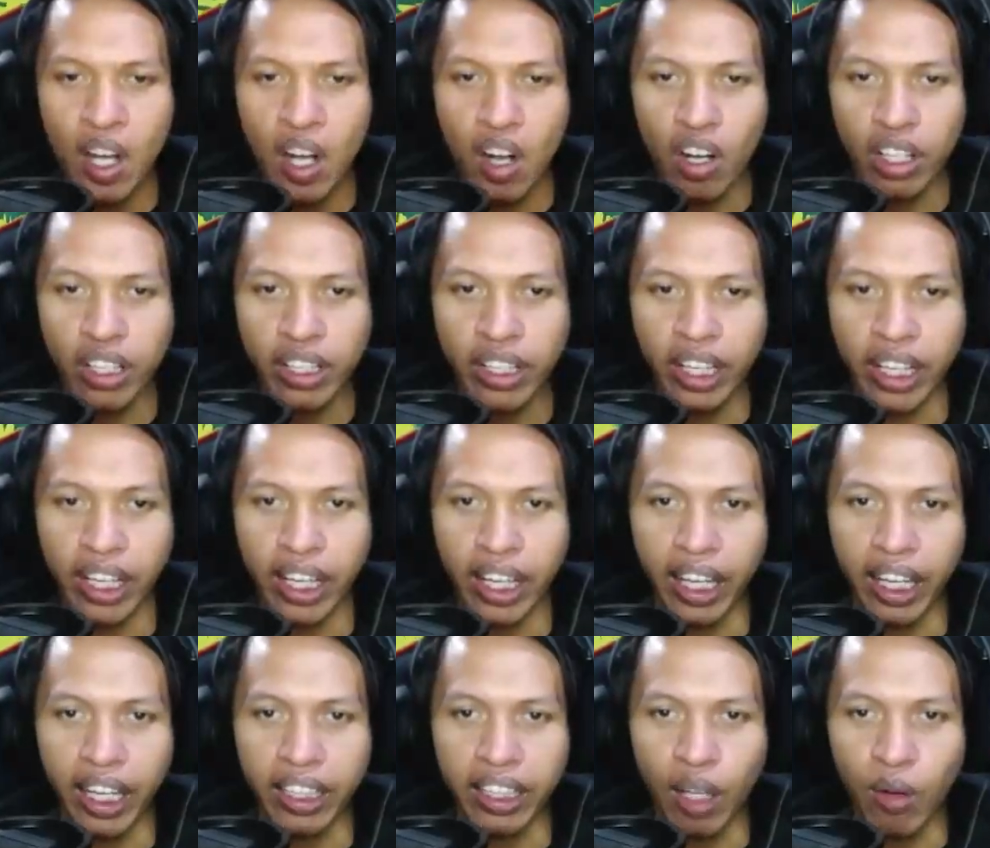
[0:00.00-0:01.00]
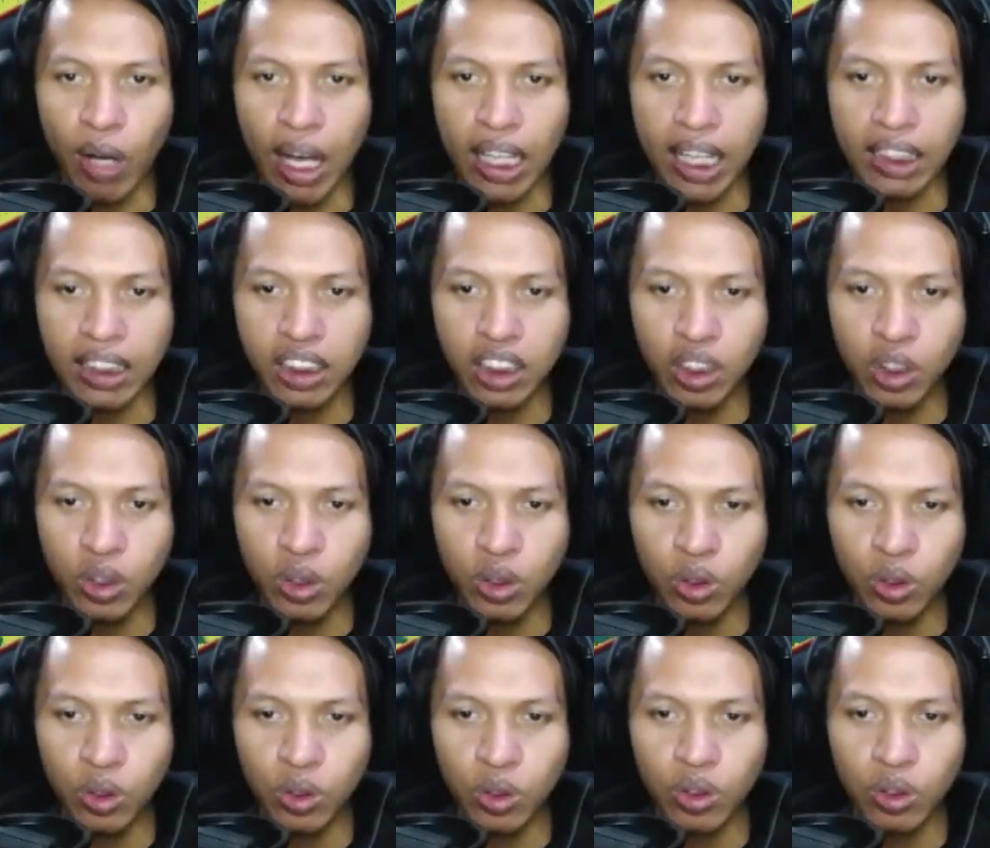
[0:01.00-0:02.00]
Oke, okay. tewas.
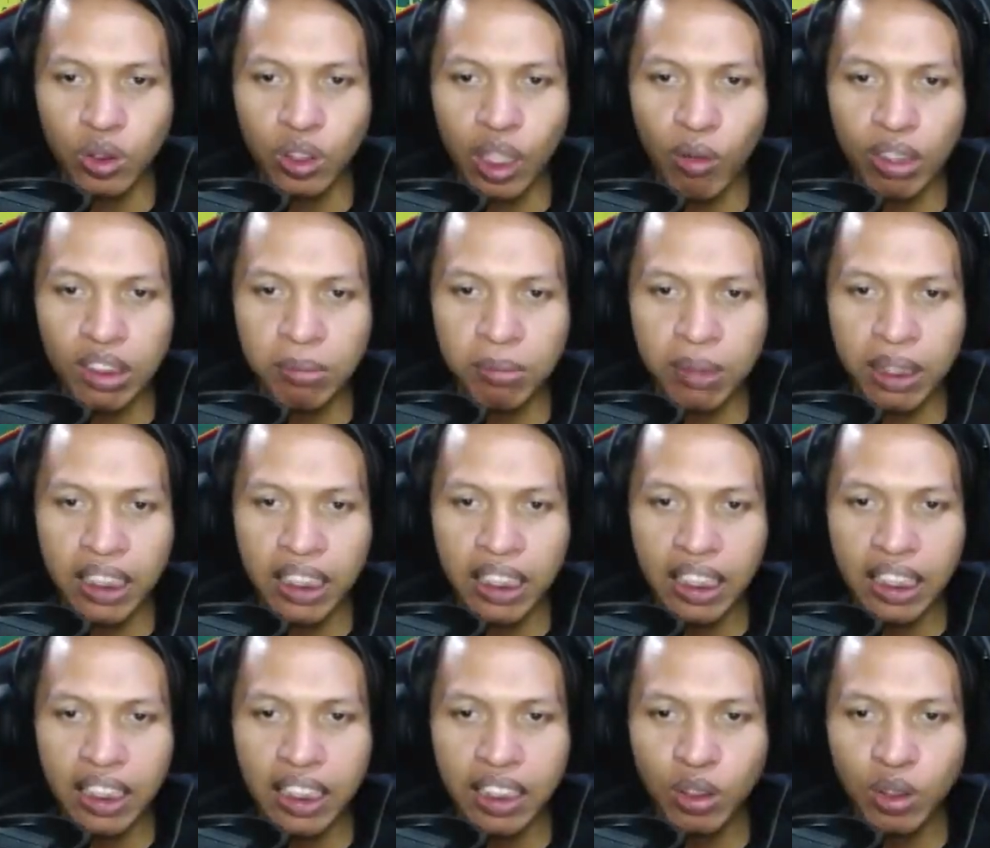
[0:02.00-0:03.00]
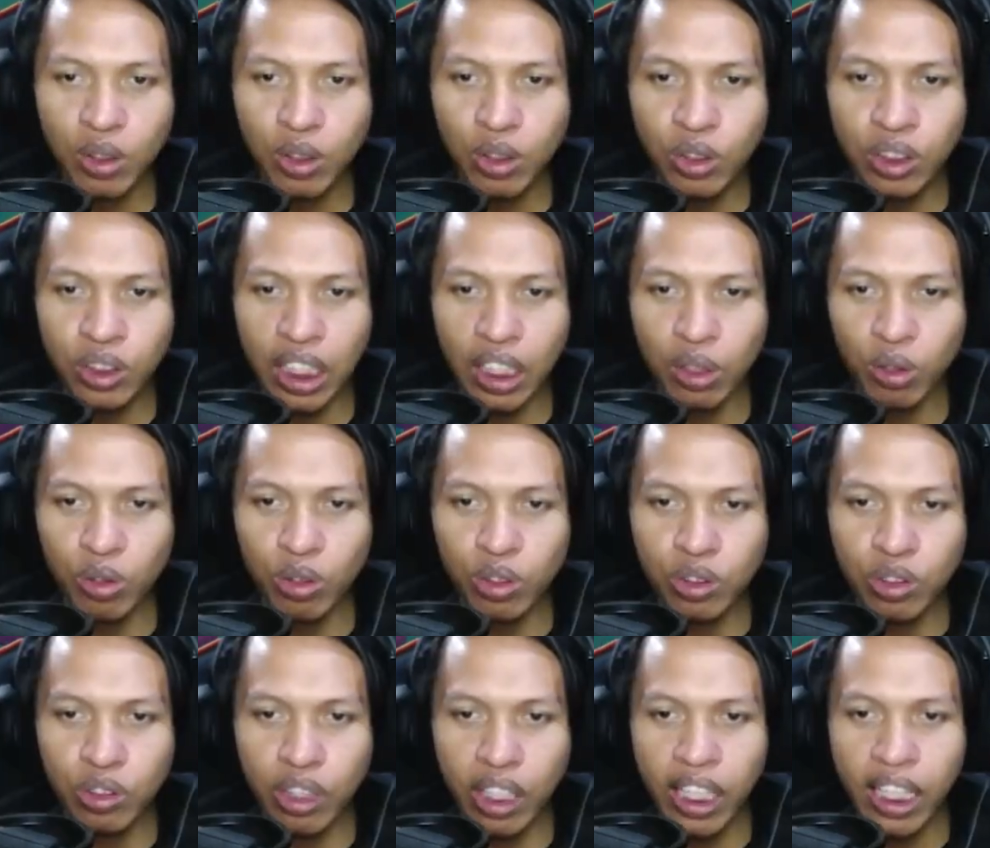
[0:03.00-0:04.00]
Ciu, tewas berdiri. Uh, sangat
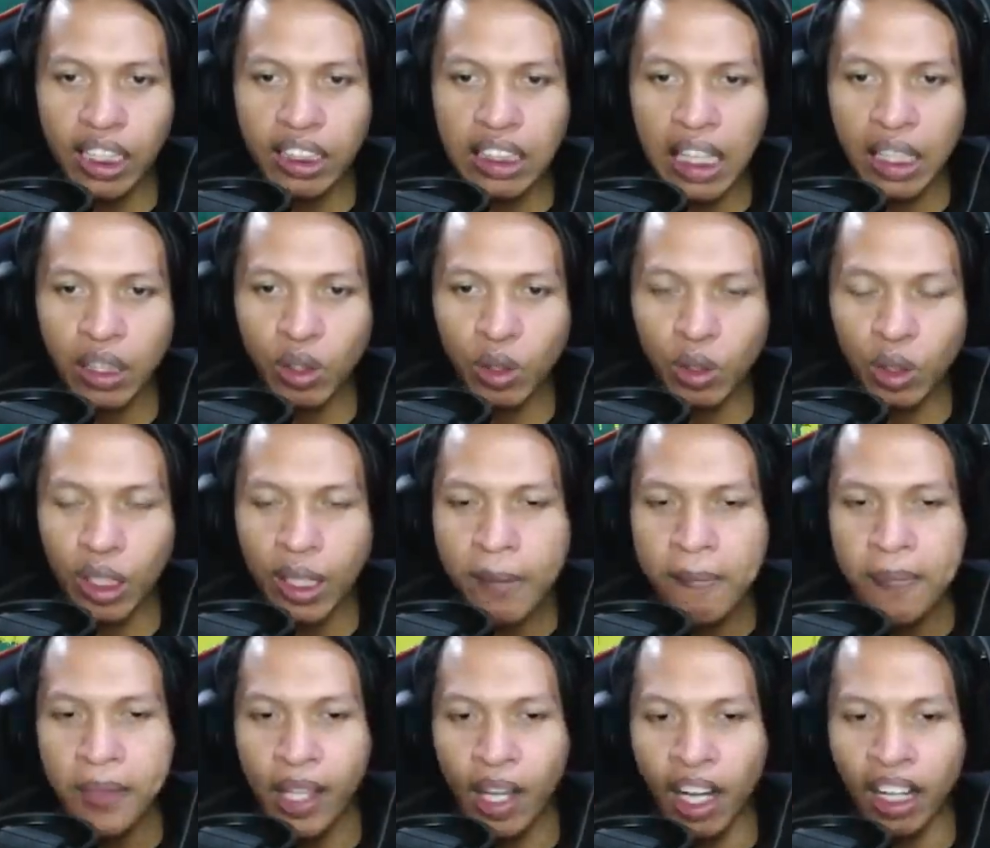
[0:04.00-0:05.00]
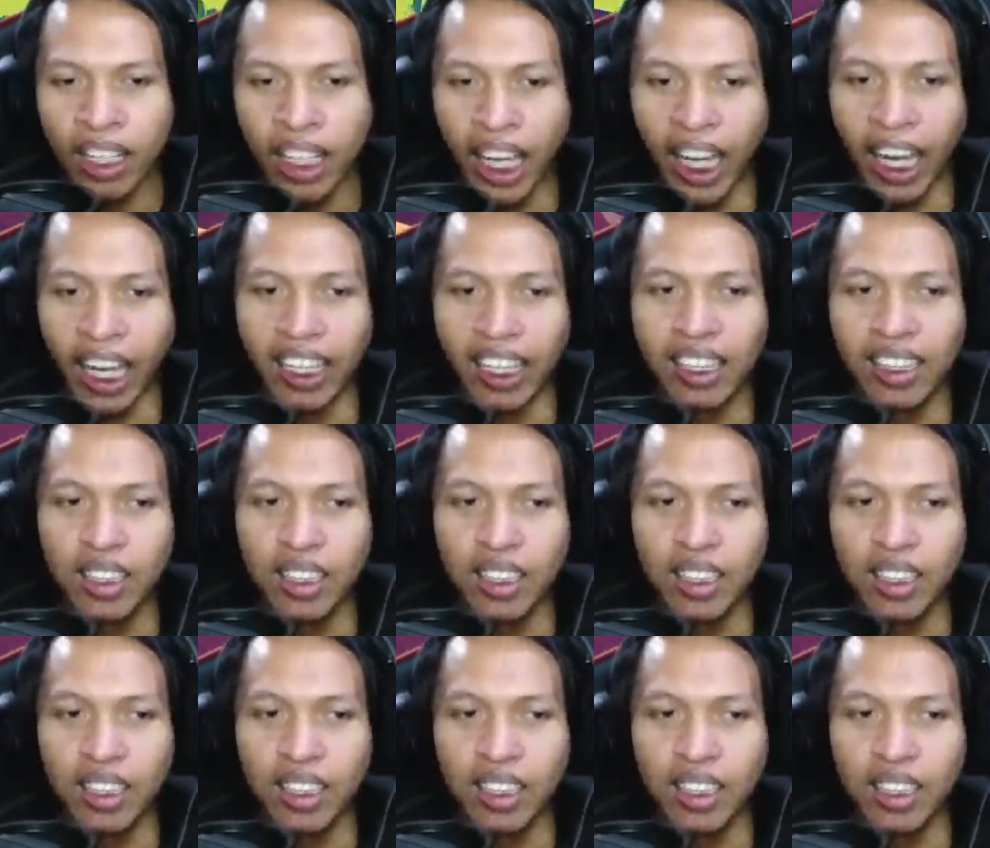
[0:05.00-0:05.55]
unyu. Eh, jatuh. Oke, okay.